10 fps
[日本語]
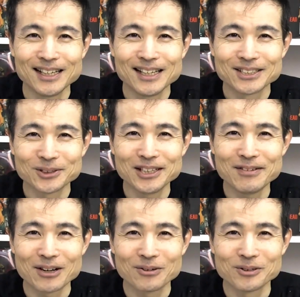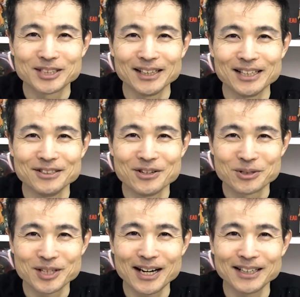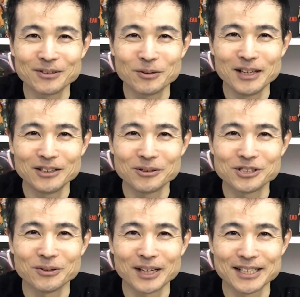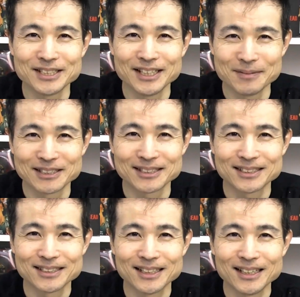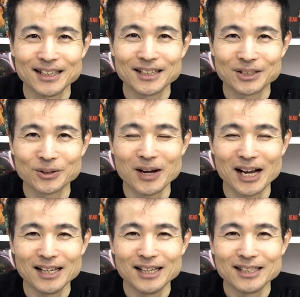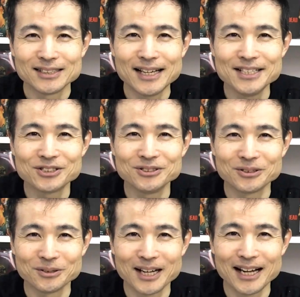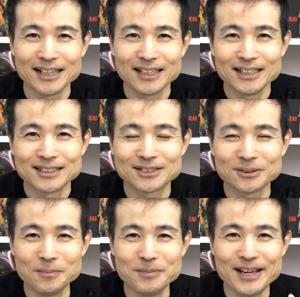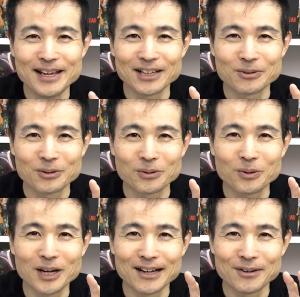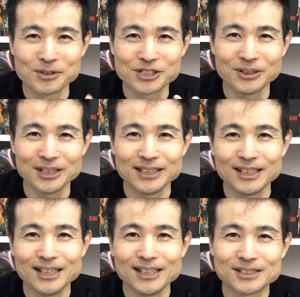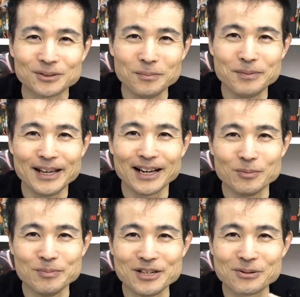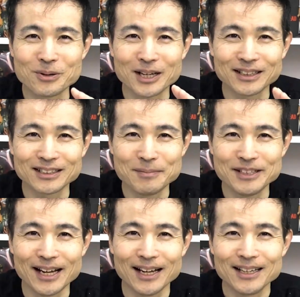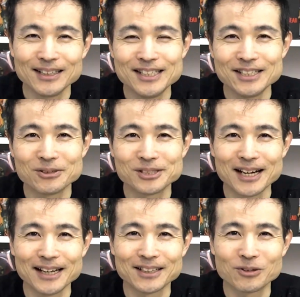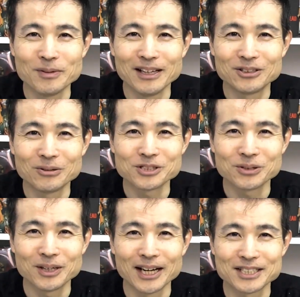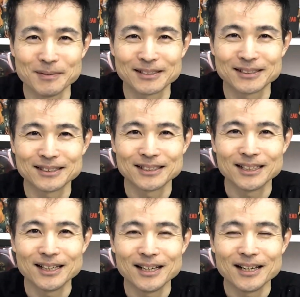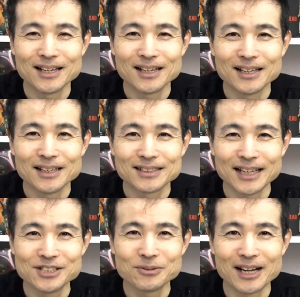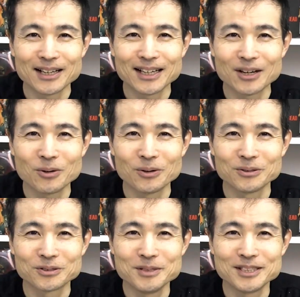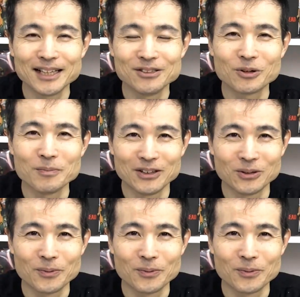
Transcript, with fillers: それではこのチャンネルに寄せられたコメントを紹介していきます。今日は先週の動画ゾンビ映画のここが面白いゾンビ映画の魅力を語ってみたに寄せられたコメントを紹介します。最初は加古のぞみさんのコメント。